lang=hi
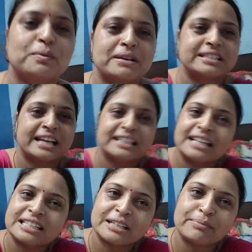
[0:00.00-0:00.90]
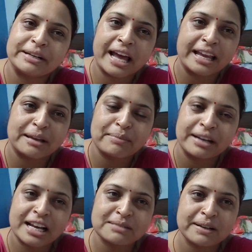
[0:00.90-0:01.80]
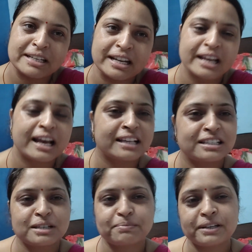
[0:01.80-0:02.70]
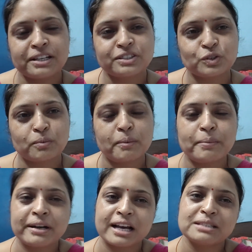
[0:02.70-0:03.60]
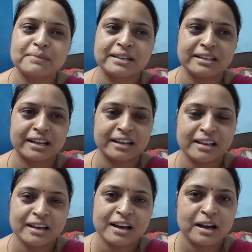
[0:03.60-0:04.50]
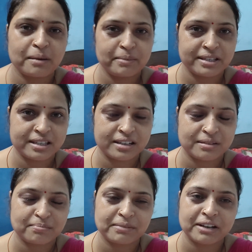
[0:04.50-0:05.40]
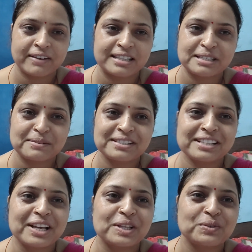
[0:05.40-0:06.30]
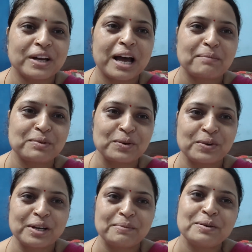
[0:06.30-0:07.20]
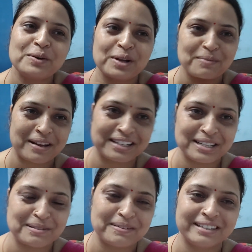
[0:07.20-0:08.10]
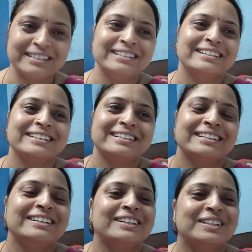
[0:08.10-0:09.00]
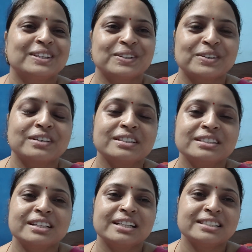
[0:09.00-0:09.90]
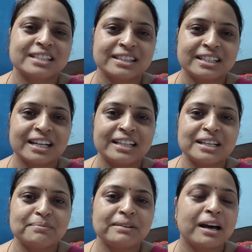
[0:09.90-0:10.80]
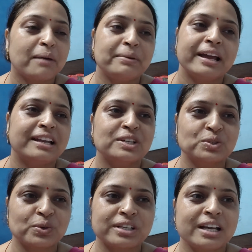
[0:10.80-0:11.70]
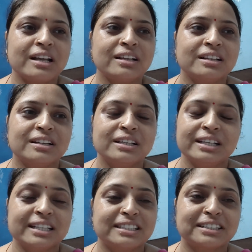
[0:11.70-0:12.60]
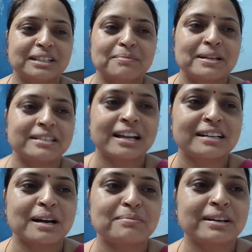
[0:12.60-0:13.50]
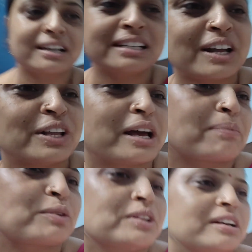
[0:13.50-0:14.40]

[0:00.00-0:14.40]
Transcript: तो बस ये जैसे मिठाई की मिठास बनी रहे ऐसे सबके रिश्तों में भी मिठास बनी रहे हमेशा भगवान से बस यही दुआ है आप लोगों के लिए भी और हमारे लिए भी तो चलिए चलते रहते हैं अपना अभी एली सो रही है इस चक्कर मैंने सारा काम कर लिया और ये आपको